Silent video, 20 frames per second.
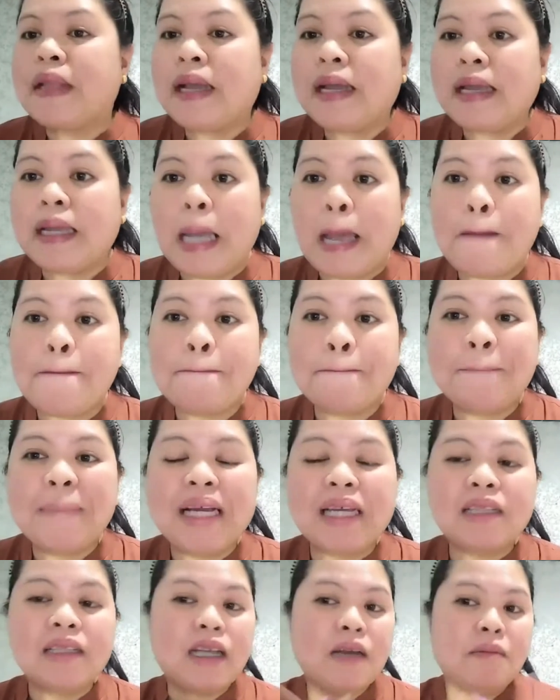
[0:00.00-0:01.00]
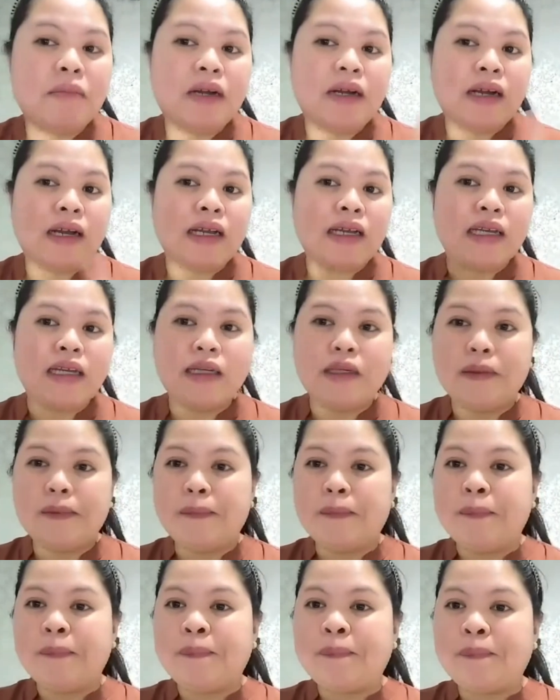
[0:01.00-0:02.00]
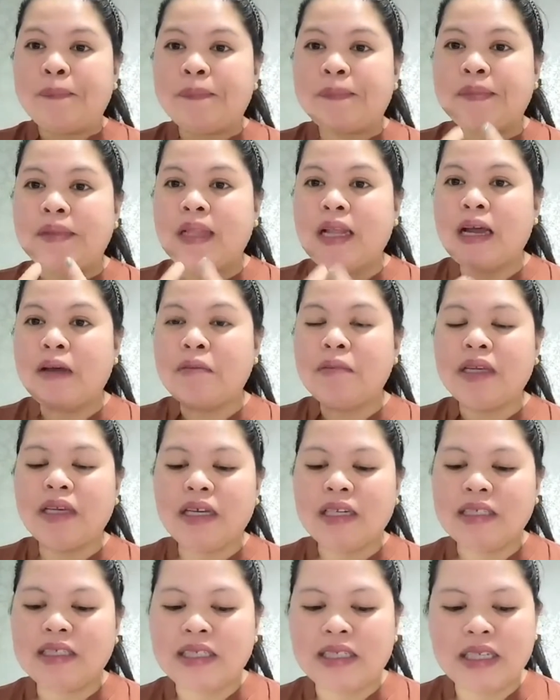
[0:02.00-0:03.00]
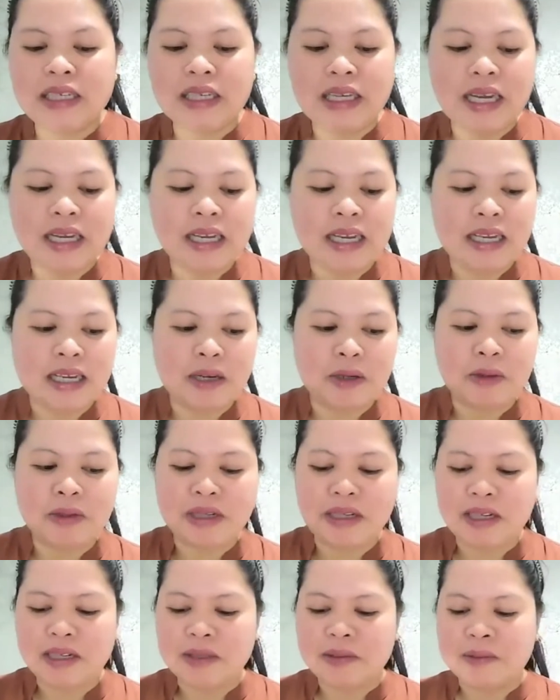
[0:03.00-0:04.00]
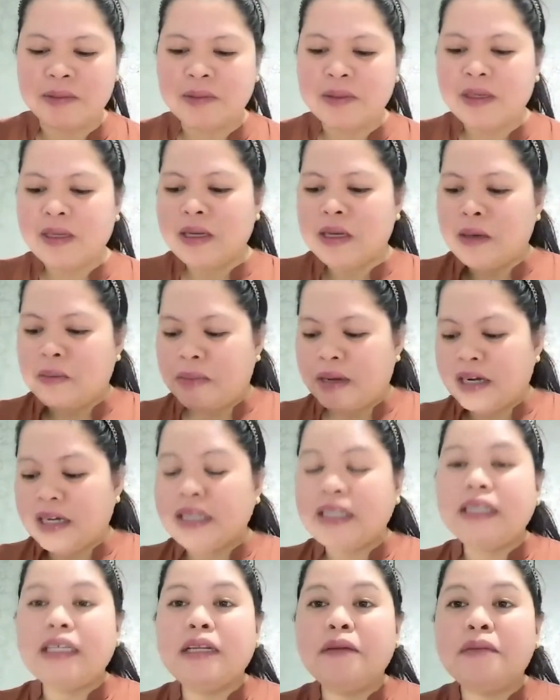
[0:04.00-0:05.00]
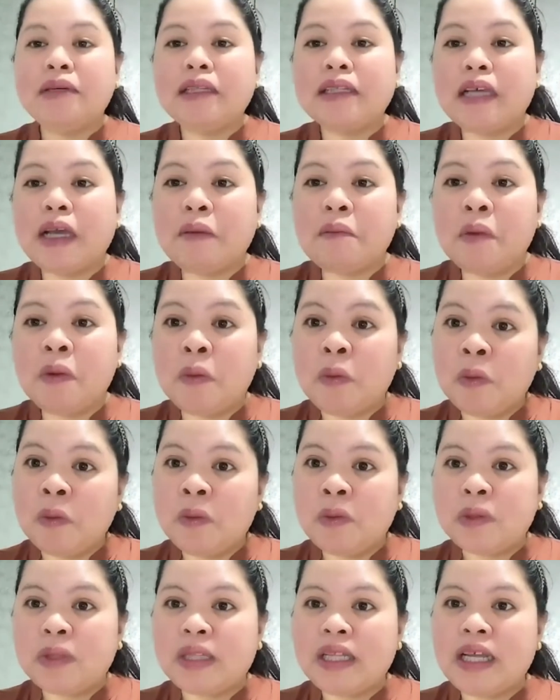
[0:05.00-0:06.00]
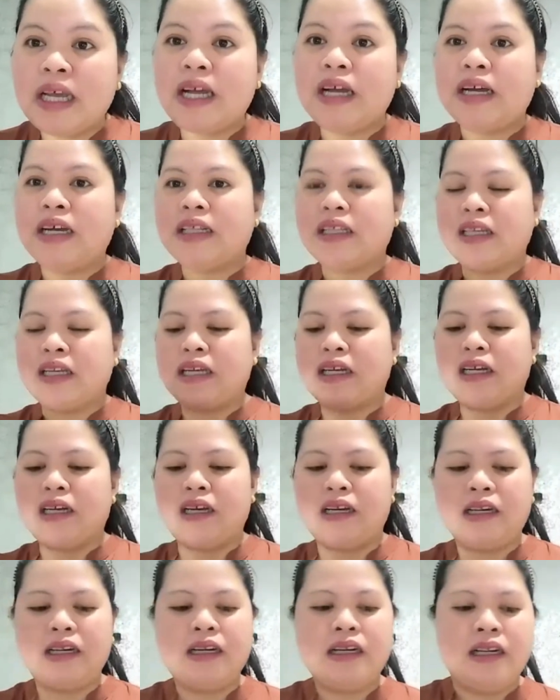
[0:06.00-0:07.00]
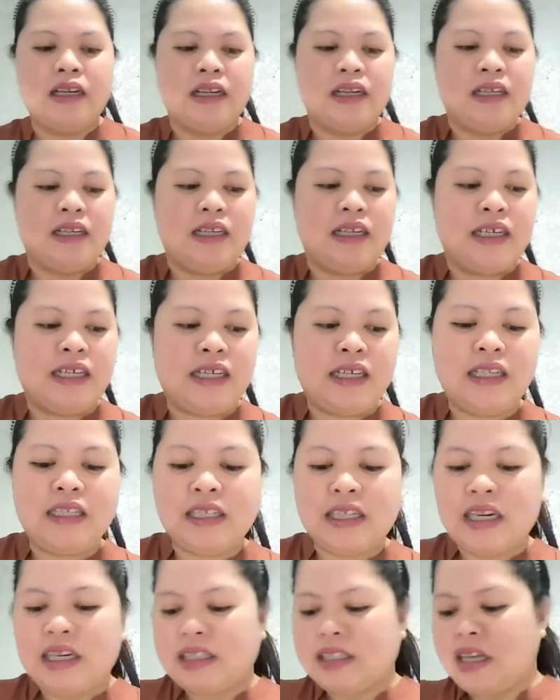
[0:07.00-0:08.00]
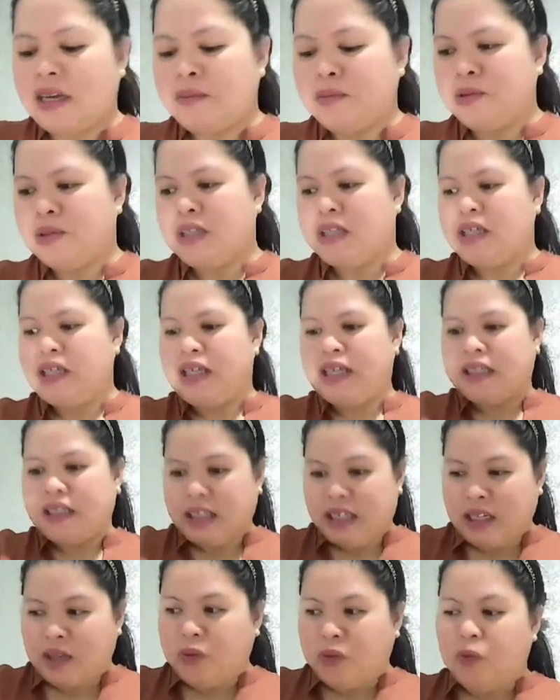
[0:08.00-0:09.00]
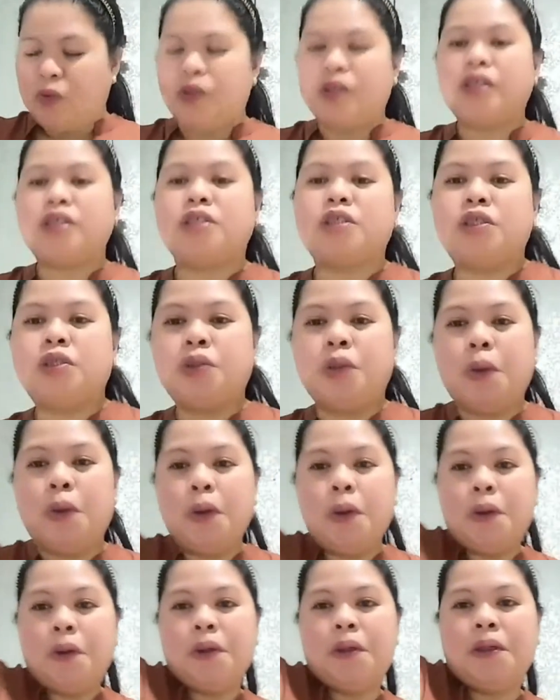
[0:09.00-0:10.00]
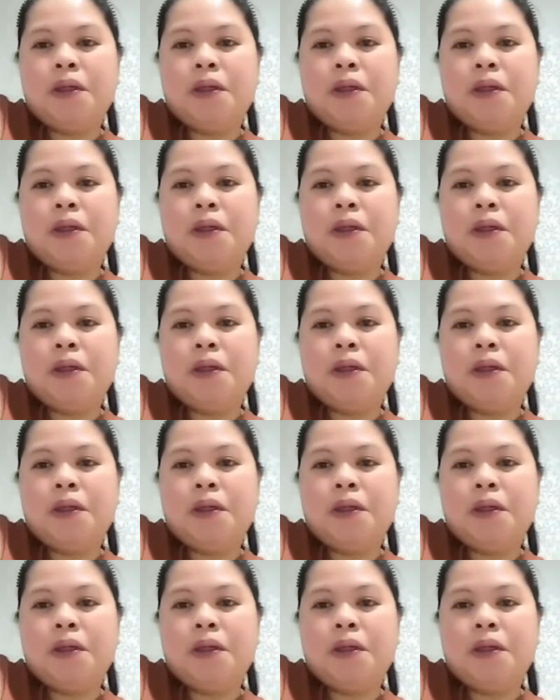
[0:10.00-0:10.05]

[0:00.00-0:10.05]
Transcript: ayan, makintab ang aking labi kasi naglagay ako ng ano, para hindi naman tayo mamumutla ang ating, uh, ayan, kakatapos ng ating work. So,